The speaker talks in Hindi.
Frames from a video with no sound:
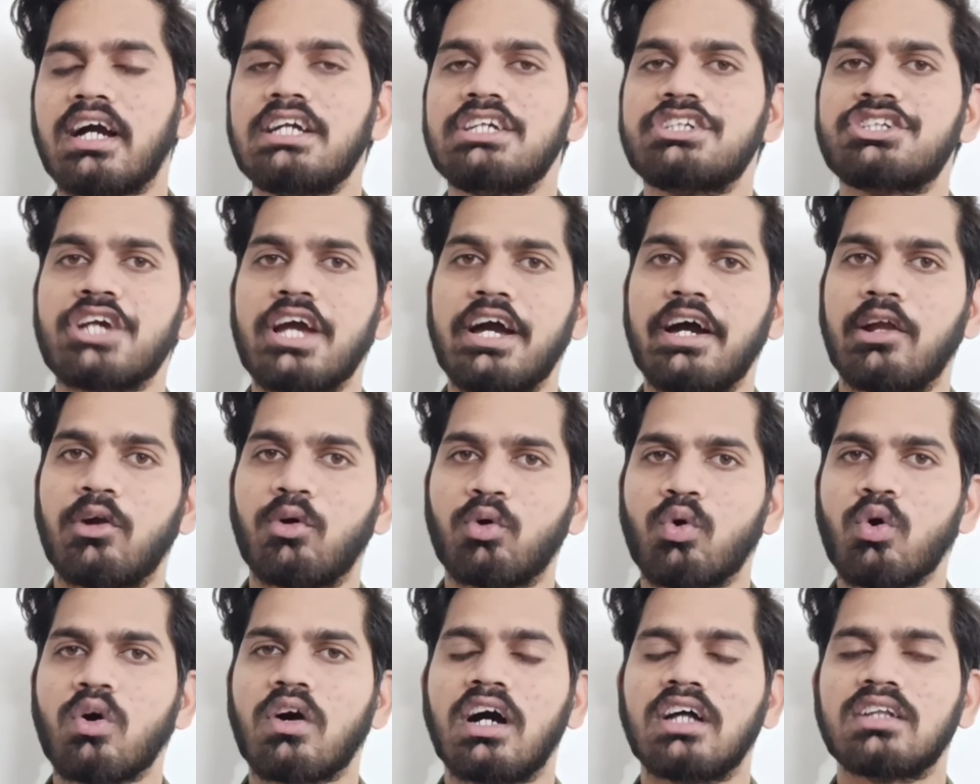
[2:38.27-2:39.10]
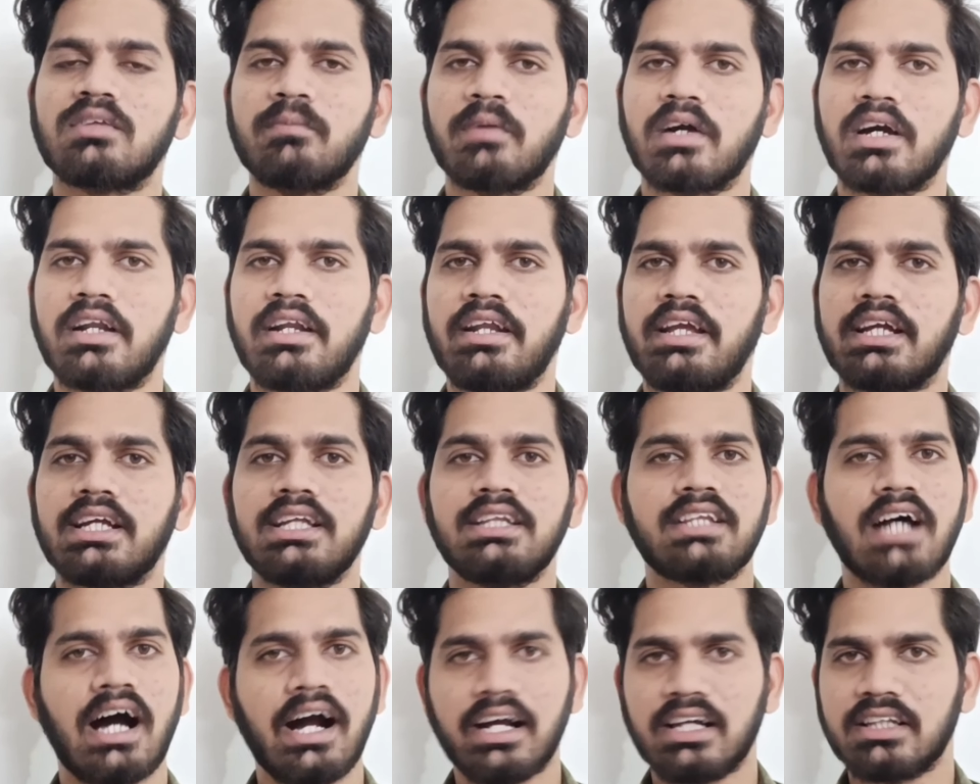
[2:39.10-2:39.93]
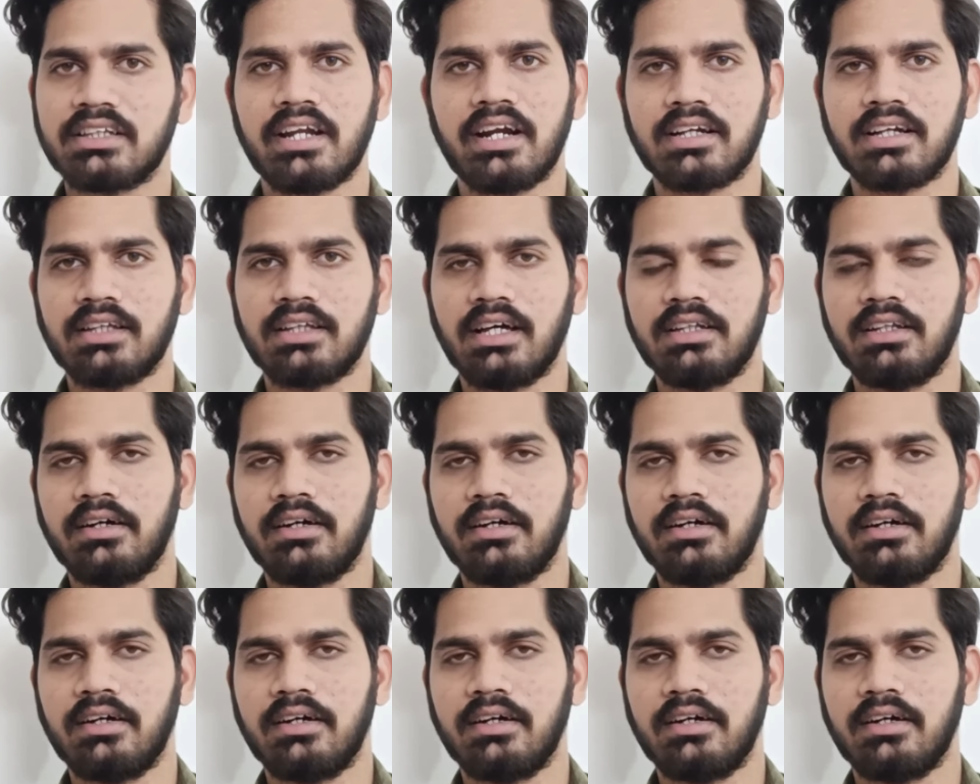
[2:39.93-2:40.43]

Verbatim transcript: कई शहरों को खत्म करने की ताकत रखता